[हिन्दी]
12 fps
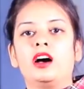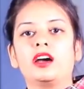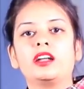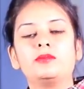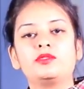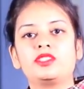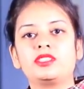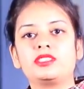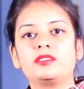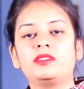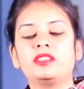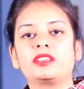अगर आप
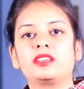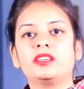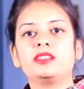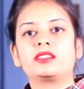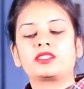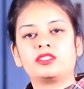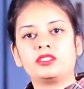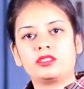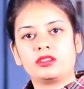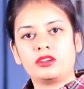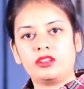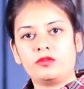जीएसटी में देखेंगे सेक्शन
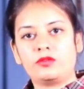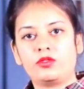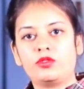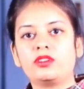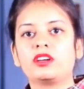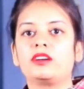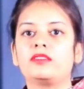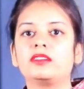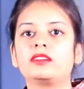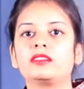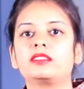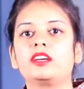34
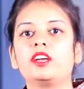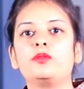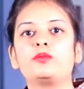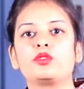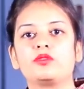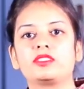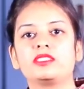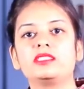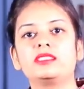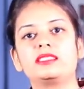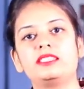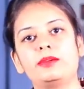कवर करता है
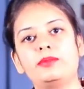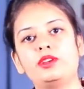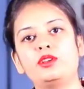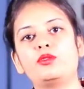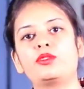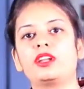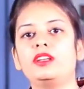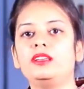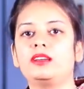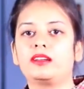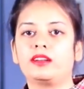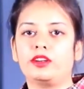प्रोविजंस डेबिट नोट
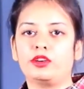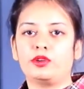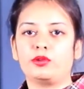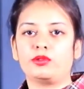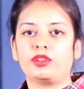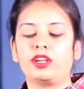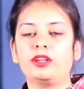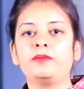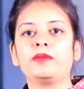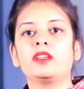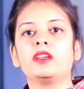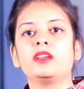एंड क्रेडिट नोट के
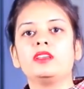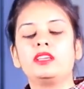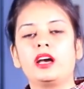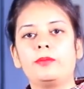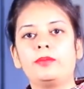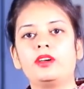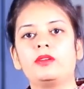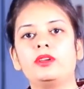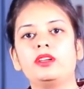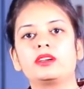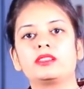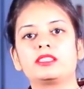यहाँ पे
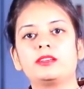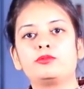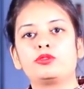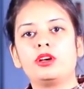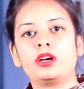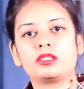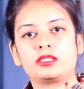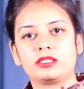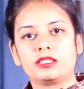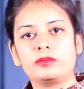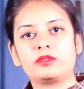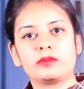हमें कंसेप्ट थोड़ा
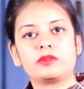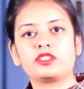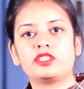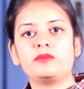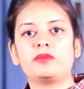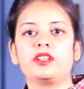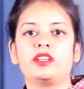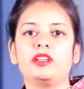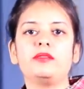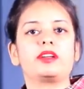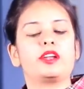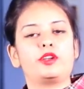अच्छे से समझनी
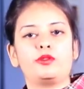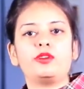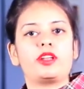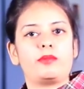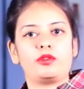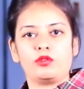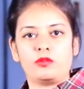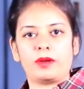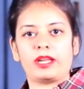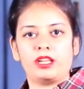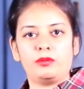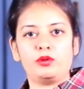पड़ेगी क्रेडिट नोट डेबिट नोट
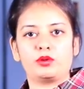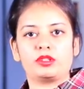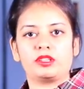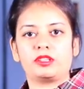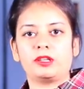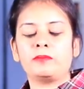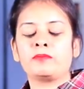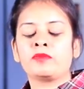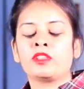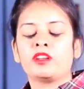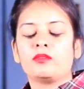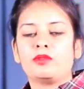पहले भी होते थे
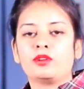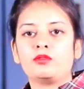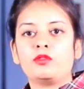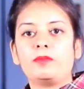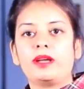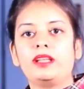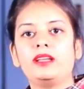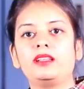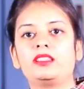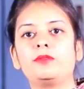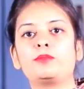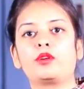बट उनको पहले
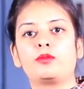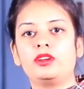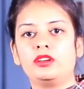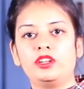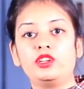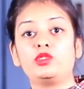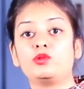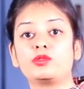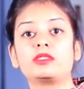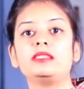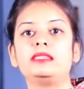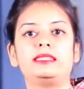इतना प्रोमिनेंटली
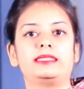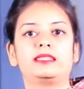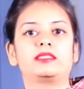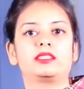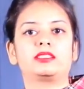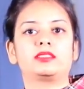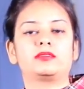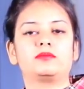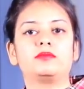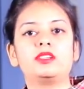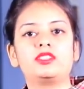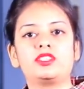यूज नहीं किया जाता था
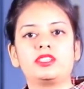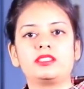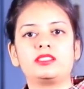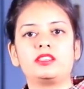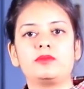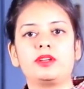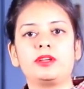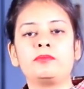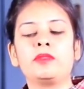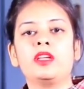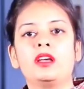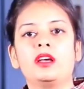बट जीएसटी में
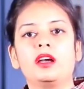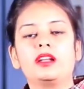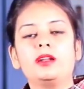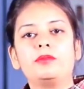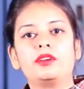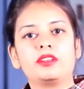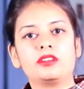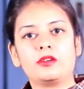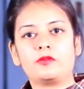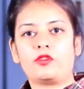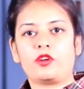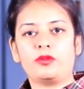अगर आप रिटर्न
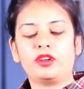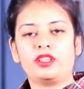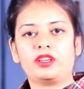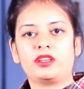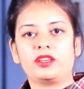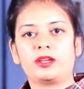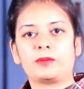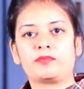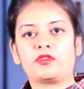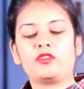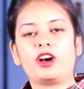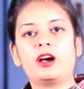का फॉर्मेट देखेंगे
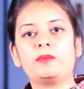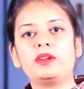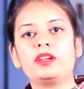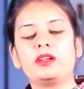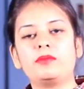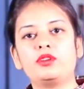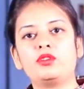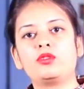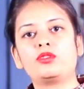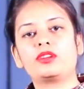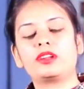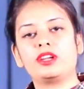वहां पे डेबिट
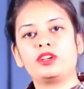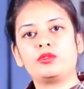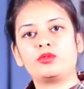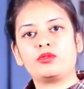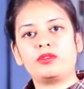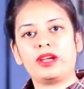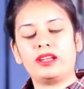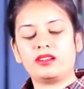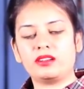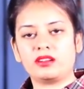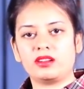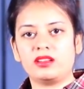नोट और क्रेडिट नोट को
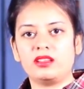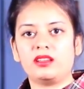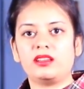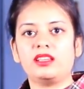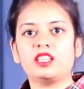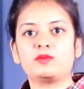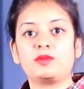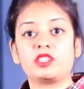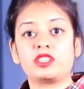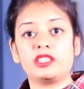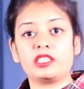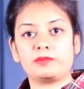एंटर करने के लिए
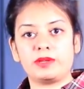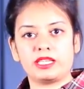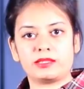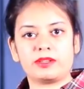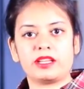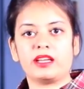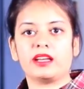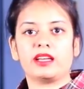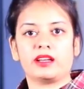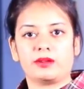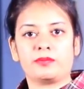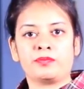स्पेशली स्पेस बनाया
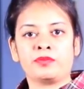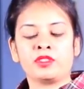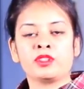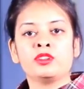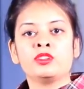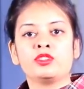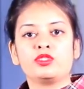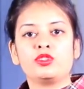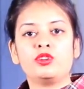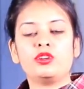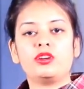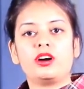गया है
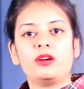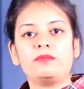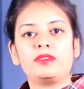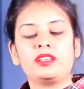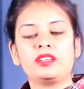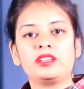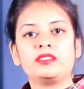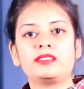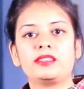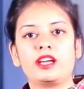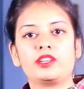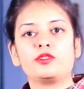तो अब किन किन
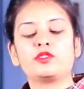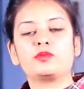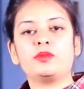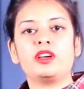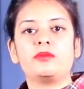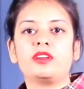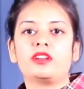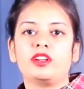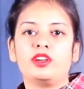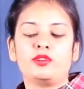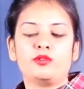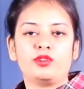सिनेरियोज में हमें
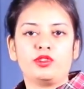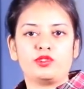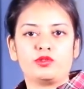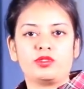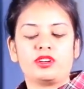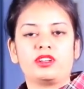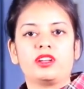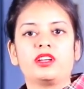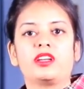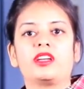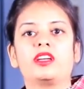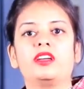क्रेडिट नोट इशू करना
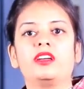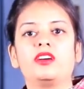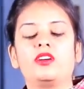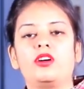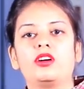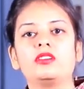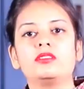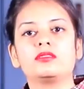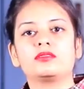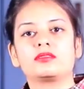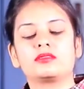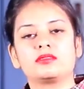है और
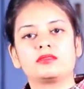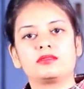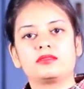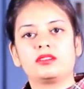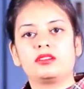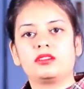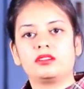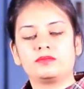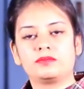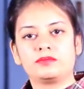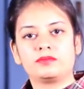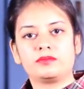
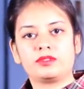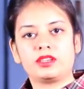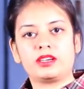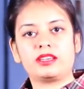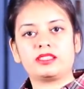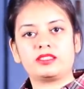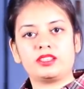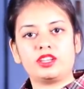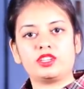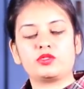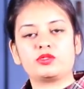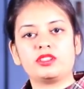आ, किस
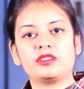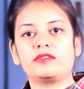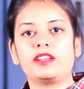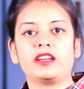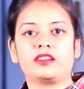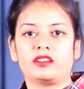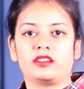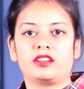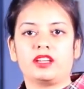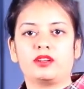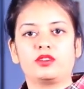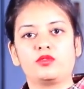तरीके से उसे रिफ्लेक्ट
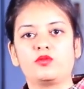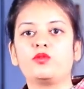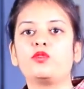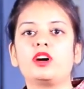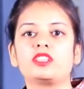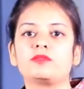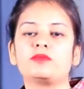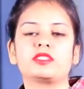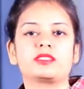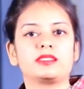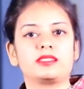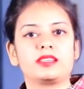करना है वो आज हम
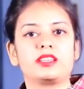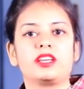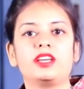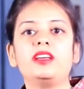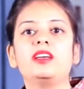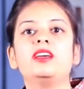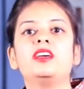डिस्कस करेंगे